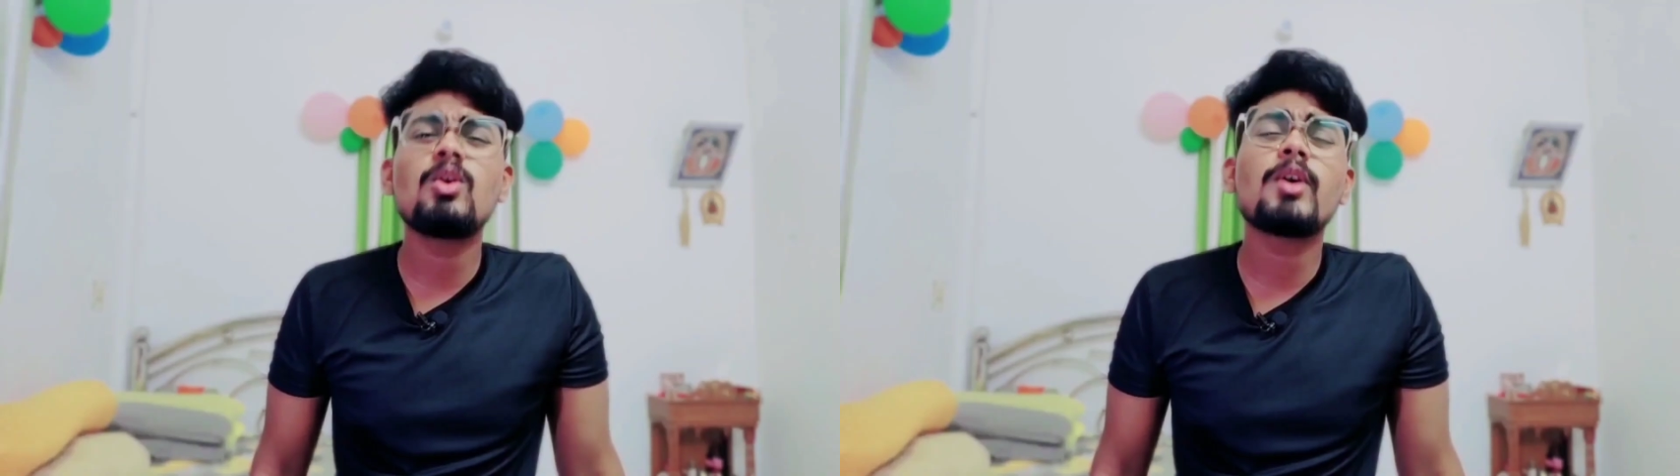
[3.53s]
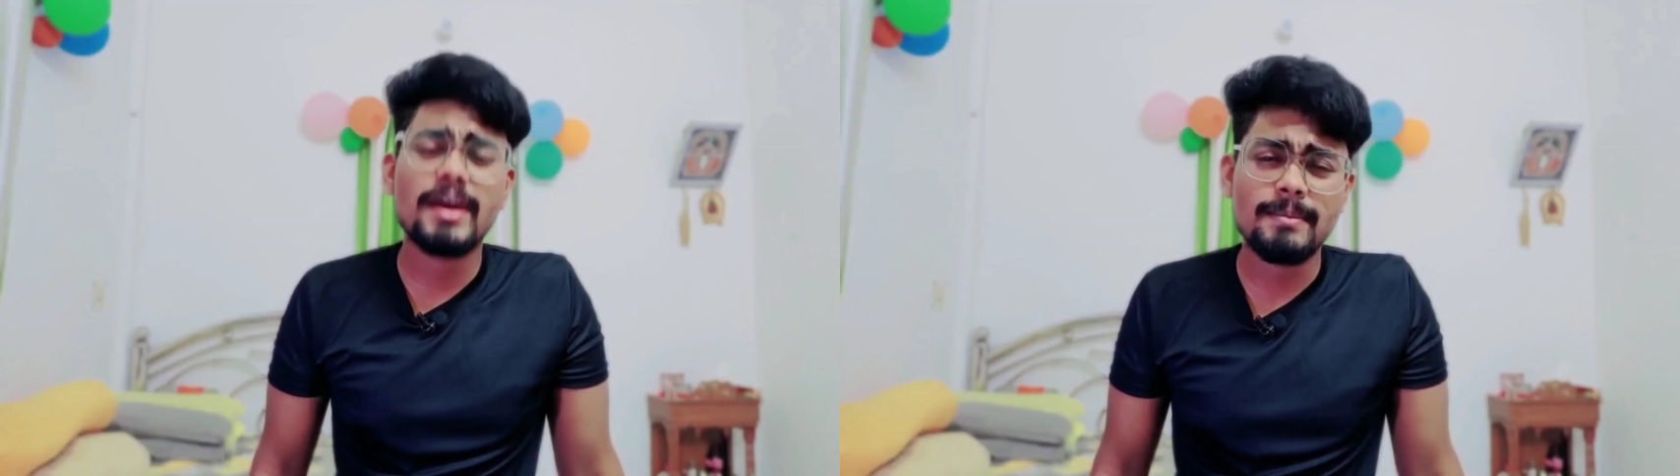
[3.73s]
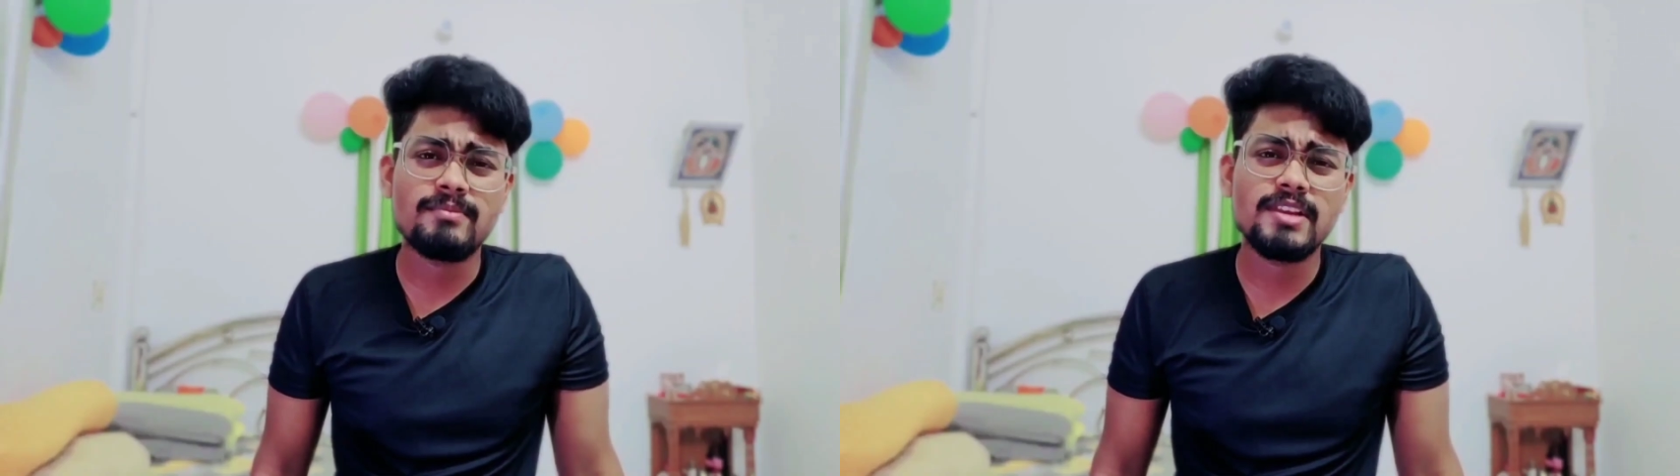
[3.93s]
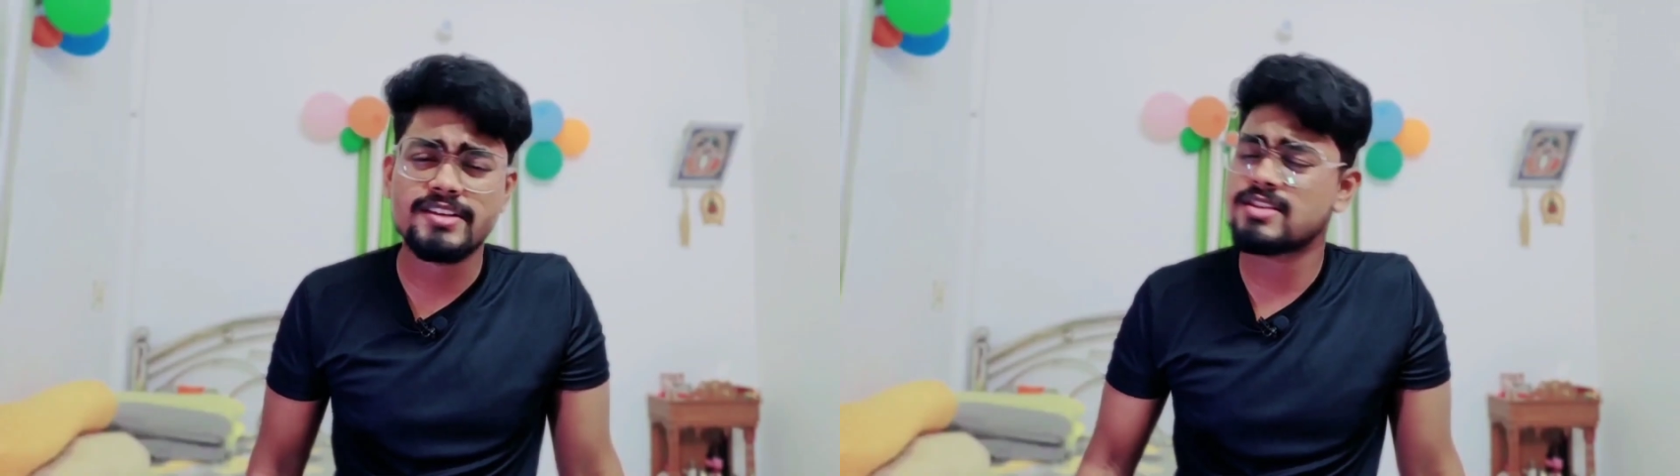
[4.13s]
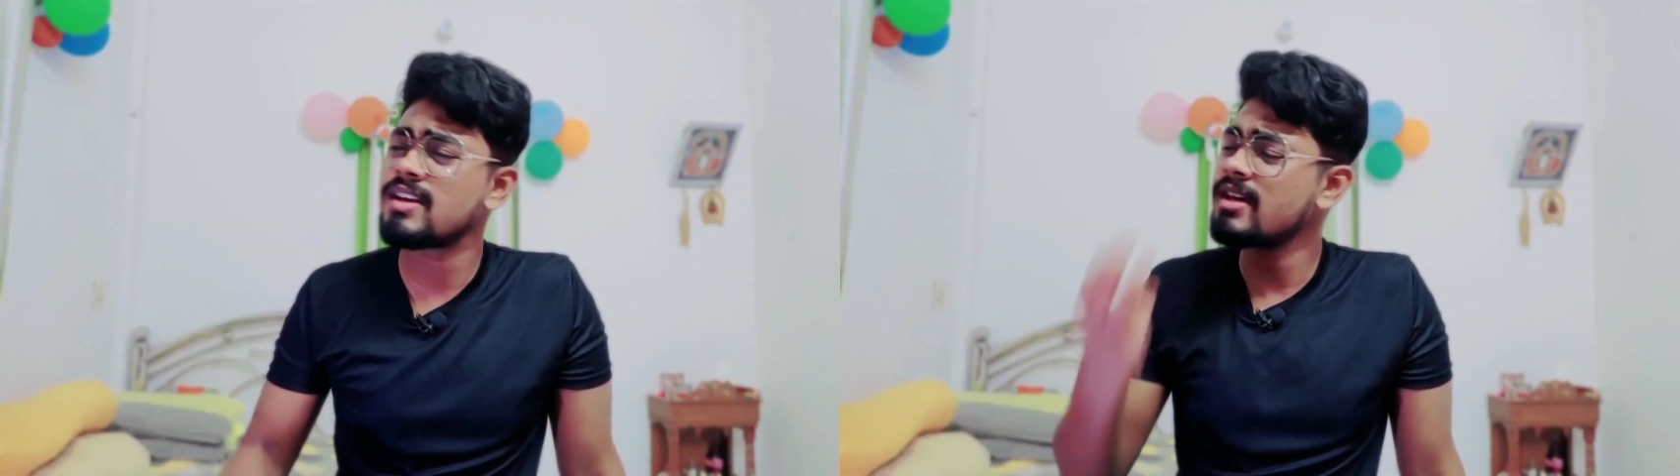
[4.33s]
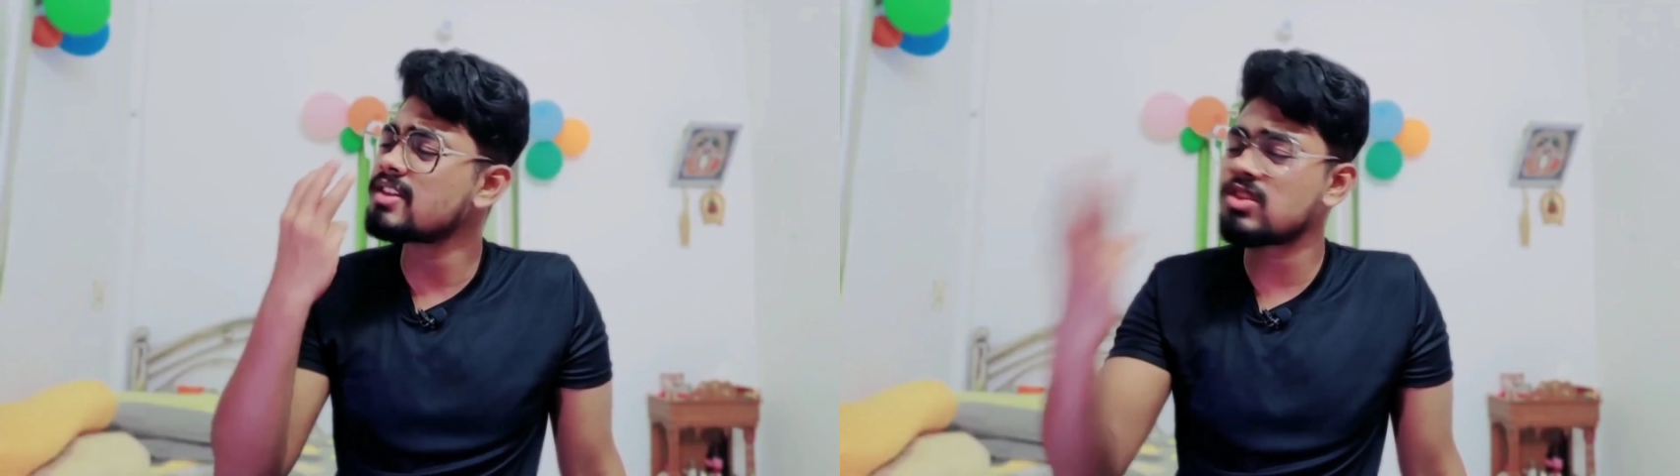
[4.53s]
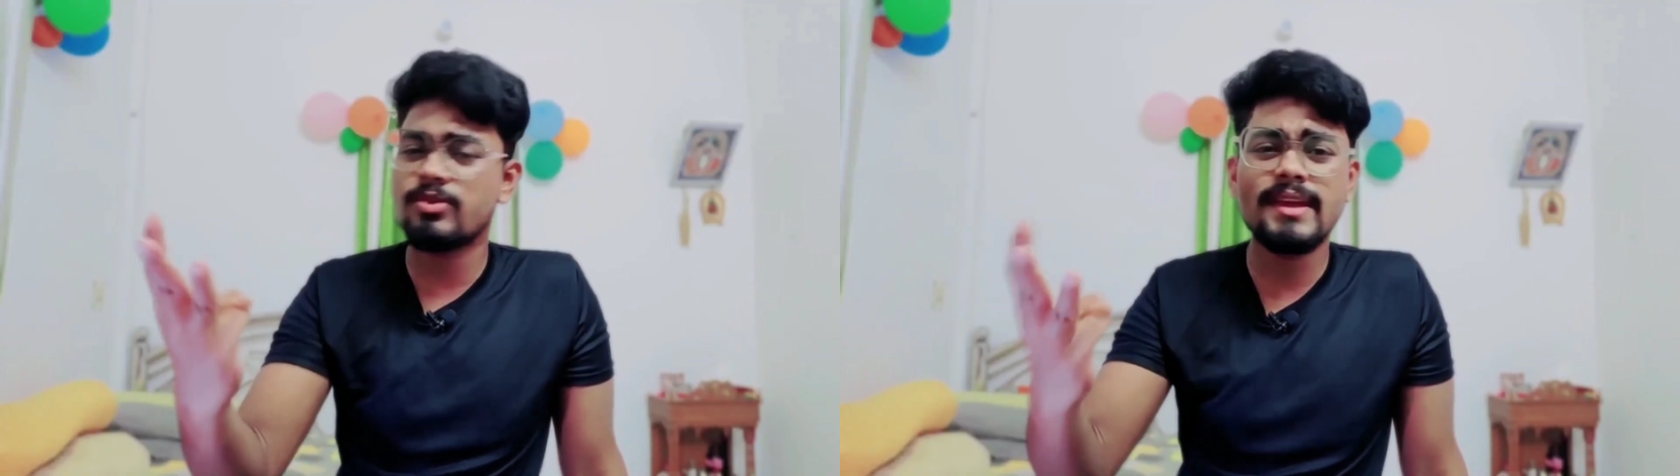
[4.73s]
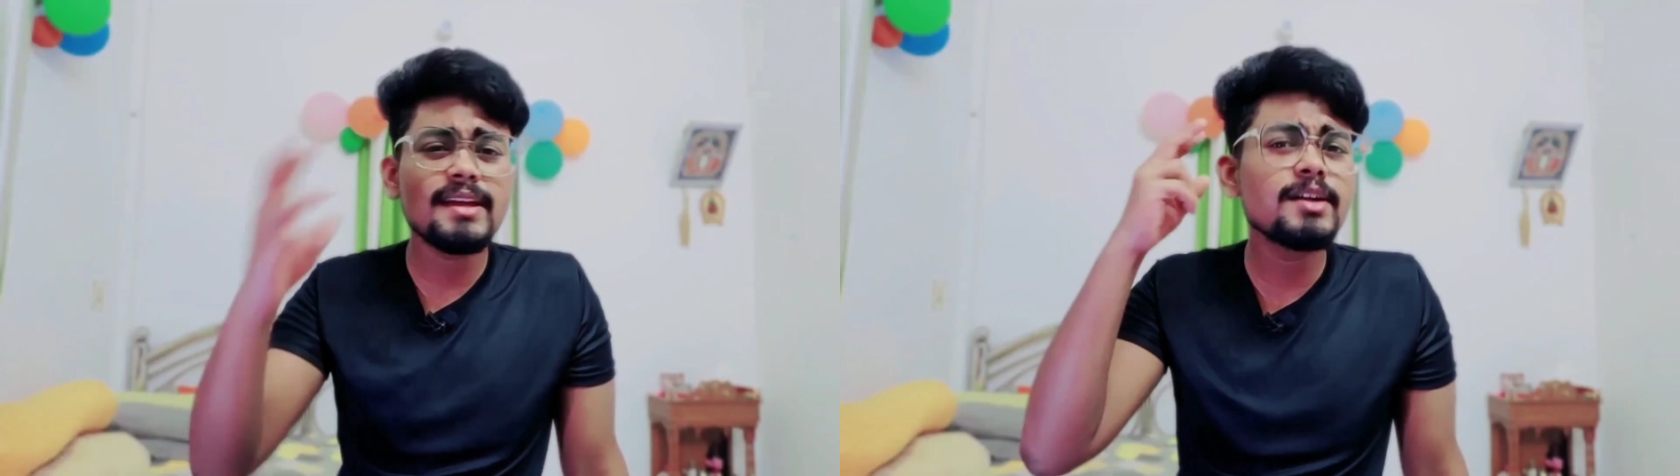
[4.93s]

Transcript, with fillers: ওকে লেটস থ্রি